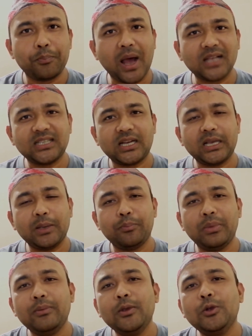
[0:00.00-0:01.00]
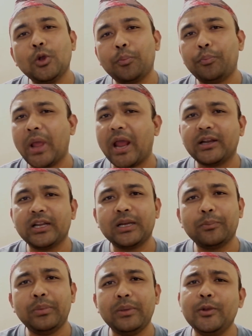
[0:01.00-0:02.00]
বাজারে বিভিন্ন
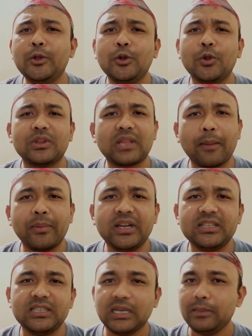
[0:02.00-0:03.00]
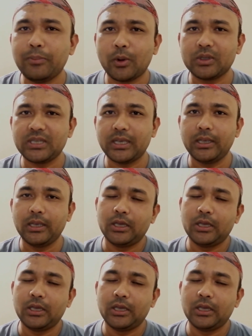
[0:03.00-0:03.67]
ব্র্যান্ডের বিভিন্ন দামের জেলি পাওয়া যায়